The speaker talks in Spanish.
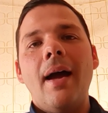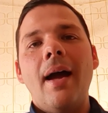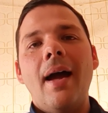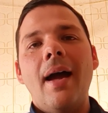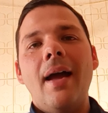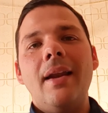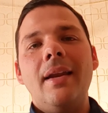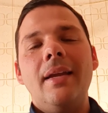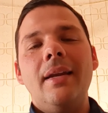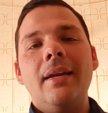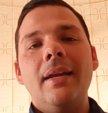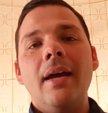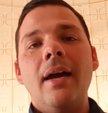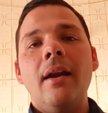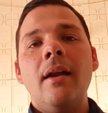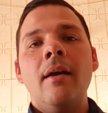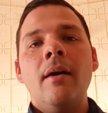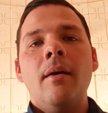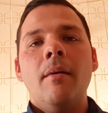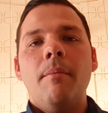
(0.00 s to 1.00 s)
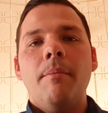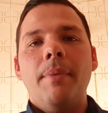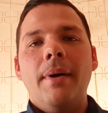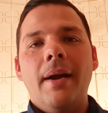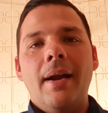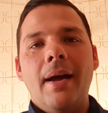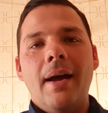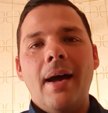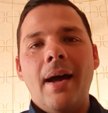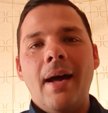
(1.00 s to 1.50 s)
a alinear
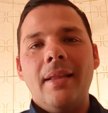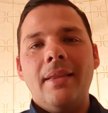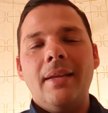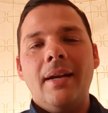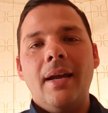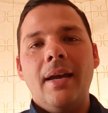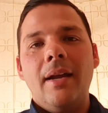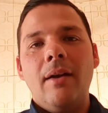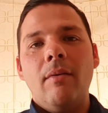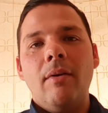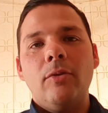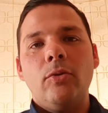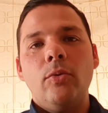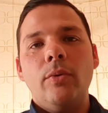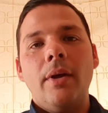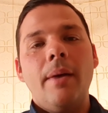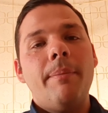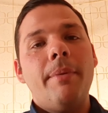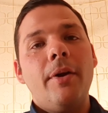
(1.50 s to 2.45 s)
para atraerlo a tu vida.